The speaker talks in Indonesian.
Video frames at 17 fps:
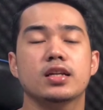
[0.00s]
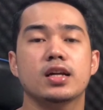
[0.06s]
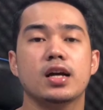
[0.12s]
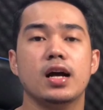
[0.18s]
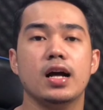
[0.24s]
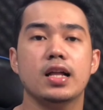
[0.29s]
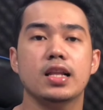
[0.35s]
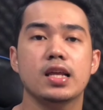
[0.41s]

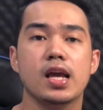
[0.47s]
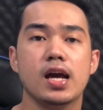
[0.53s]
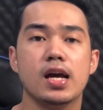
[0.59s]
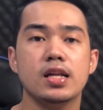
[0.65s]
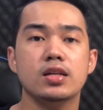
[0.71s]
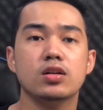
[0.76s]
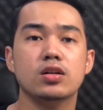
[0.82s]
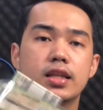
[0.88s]
STNK
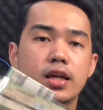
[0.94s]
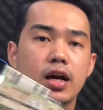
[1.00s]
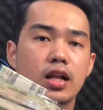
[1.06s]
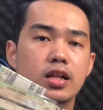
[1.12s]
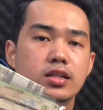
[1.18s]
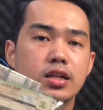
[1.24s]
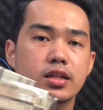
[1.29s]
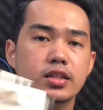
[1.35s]
kalian.
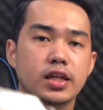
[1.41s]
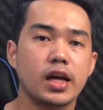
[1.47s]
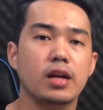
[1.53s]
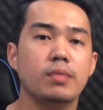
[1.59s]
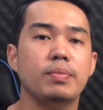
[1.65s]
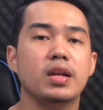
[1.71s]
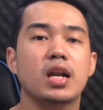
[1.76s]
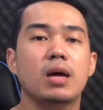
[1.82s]
Tinggal
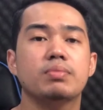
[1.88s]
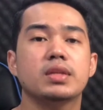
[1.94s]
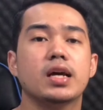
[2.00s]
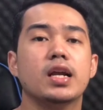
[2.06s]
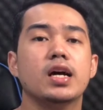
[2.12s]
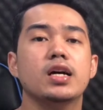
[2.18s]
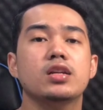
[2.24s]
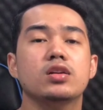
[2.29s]
selesaikan
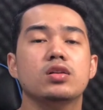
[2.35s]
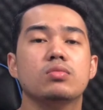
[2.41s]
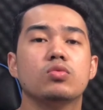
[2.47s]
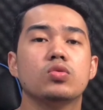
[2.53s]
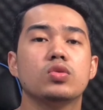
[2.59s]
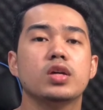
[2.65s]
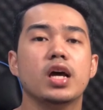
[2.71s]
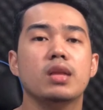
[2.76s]
pendaftaran,
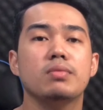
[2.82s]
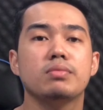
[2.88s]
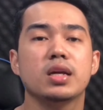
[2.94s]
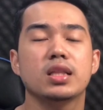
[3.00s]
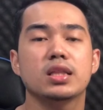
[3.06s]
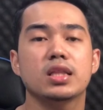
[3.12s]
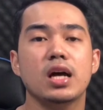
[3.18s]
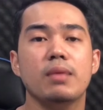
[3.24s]

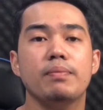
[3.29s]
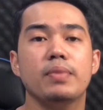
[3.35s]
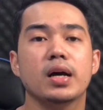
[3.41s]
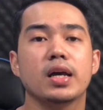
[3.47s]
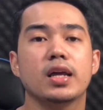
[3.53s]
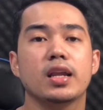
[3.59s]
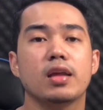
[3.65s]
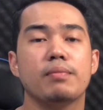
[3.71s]
kemudian minta
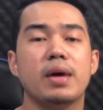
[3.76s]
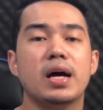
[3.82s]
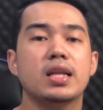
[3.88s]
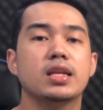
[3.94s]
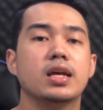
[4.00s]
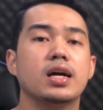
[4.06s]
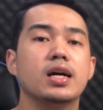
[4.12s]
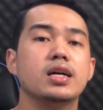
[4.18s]

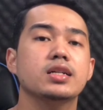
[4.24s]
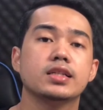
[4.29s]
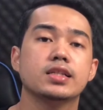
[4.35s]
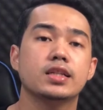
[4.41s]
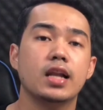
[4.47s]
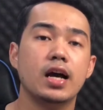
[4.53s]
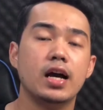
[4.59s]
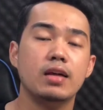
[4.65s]
pengiriman ya.
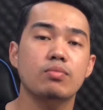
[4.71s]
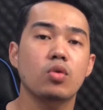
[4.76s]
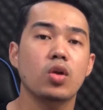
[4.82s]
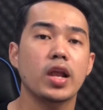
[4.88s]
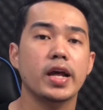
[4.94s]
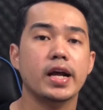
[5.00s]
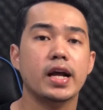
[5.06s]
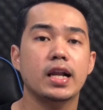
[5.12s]

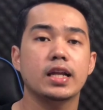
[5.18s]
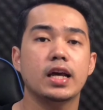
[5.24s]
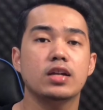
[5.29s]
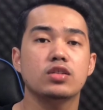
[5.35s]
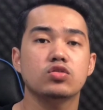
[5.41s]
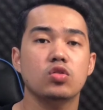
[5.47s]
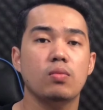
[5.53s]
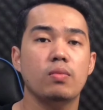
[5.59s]
Silahkan boleh
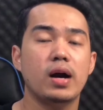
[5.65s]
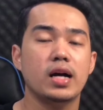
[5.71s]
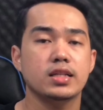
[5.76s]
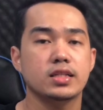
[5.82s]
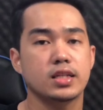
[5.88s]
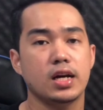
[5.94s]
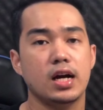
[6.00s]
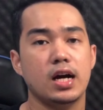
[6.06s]
kalian
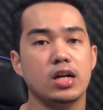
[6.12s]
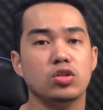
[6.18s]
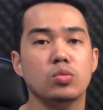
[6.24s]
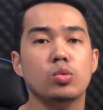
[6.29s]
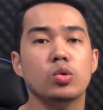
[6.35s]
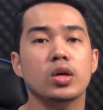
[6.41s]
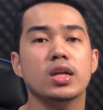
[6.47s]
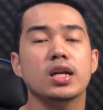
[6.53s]
coba aja.
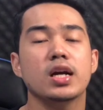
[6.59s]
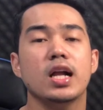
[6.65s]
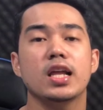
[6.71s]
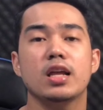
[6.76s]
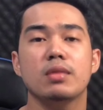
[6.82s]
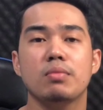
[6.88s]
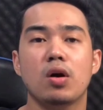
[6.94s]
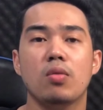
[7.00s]
Atau mungkin
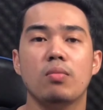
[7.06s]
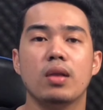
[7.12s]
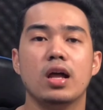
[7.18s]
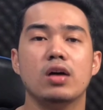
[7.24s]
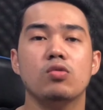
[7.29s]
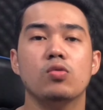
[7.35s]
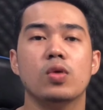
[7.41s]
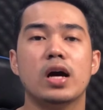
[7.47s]
kalian mau
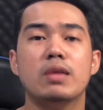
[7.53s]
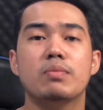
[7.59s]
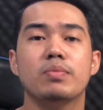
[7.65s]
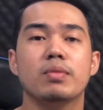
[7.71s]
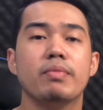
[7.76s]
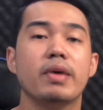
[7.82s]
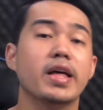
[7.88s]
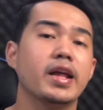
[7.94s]

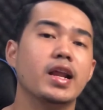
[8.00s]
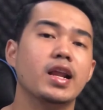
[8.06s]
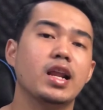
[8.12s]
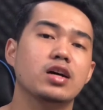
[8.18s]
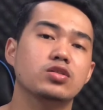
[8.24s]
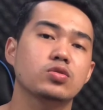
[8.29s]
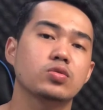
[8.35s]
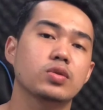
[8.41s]
melakukan
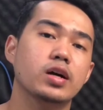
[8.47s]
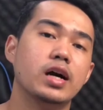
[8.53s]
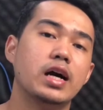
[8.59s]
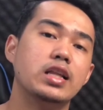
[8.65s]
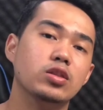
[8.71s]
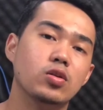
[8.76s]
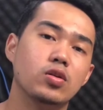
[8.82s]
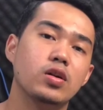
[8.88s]
pembayaran langsung
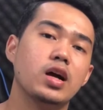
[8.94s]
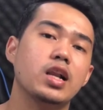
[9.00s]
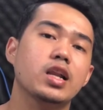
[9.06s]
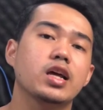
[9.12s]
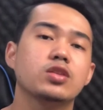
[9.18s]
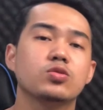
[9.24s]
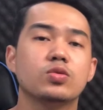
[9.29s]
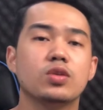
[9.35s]
ke
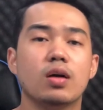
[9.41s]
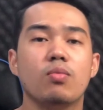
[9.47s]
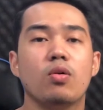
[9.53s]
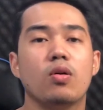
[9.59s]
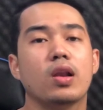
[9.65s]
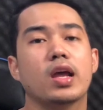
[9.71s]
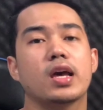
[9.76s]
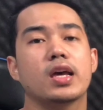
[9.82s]
kantor, kalian
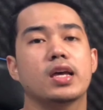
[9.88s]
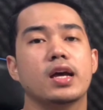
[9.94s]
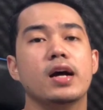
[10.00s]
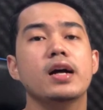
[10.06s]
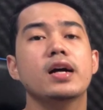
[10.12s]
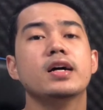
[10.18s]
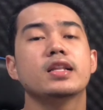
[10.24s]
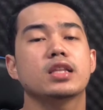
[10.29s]
juga
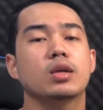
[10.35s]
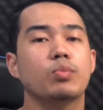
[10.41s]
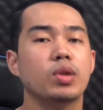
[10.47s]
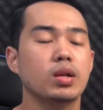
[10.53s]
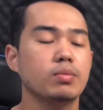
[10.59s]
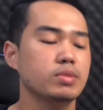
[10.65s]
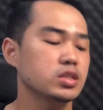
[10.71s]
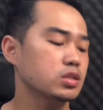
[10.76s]
boleh ya.
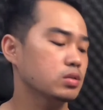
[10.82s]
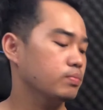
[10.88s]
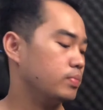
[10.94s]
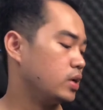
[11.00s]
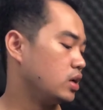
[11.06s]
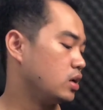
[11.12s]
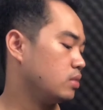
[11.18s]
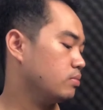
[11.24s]
Tapi lebih
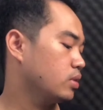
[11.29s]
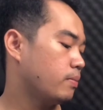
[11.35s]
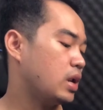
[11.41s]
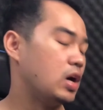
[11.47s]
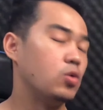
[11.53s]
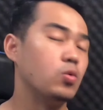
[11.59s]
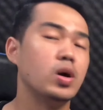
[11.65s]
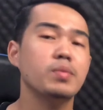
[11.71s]
simpel
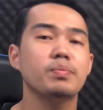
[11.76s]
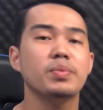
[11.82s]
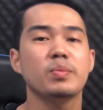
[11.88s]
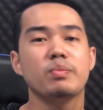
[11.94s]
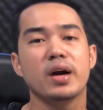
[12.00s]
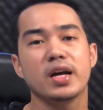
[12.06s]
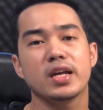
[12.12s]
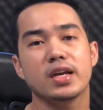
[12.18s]

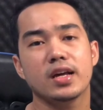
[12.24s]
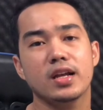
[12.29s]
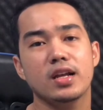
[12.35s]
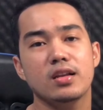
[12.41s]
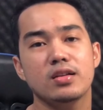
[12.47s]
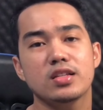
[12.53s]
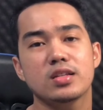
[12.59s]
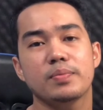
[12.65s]
melakukan
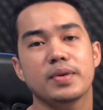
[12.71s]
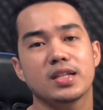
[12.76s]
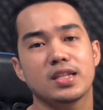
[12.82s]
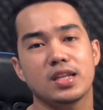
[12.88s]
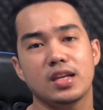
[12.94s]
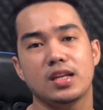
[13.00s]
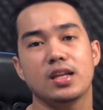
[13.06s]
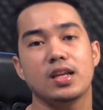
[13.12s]
pembayaran
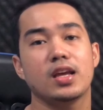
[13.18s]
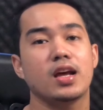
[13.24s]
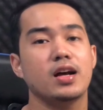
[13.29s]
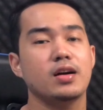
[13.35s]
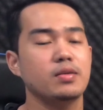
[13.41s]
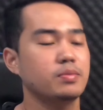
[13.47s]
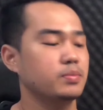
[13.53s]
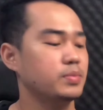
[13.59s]
seperti
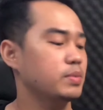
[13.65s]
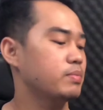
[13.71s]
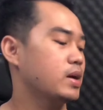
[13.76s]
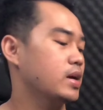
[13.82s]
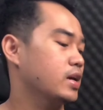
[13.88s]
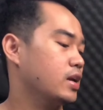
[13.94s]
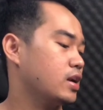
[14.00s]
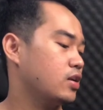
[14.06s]
ini ya,
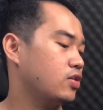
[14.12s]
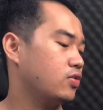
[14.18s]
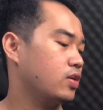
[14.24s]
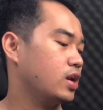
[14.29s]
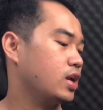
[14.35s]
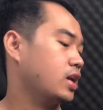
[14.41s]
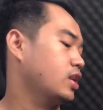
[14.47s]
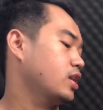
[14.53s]
pembayaran
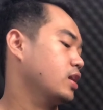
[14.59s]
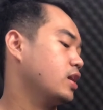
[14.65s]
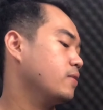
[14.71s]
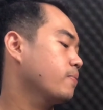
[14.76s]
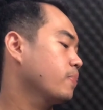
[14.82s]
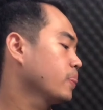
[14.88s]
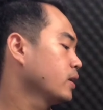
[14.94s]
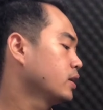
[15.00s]
online
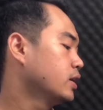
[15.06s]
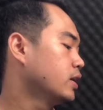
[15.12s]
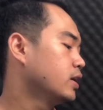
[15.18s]
ya.